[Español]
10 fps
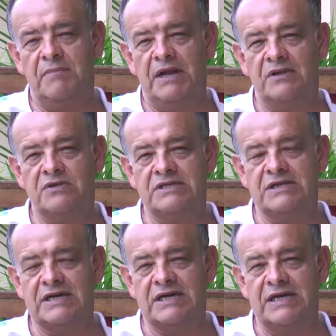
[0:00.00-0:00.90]
mirando si
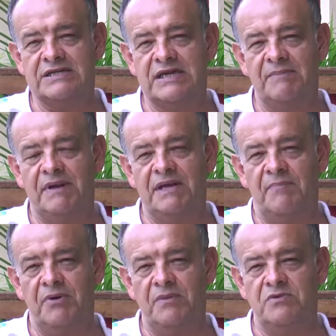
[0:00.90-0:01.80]
de aquí a diciembre
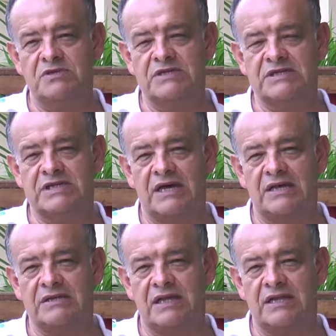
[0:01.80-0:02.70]
ya podemos
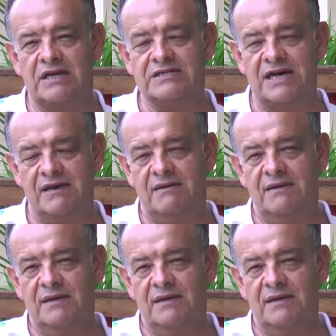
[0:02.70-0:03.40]
estandarizar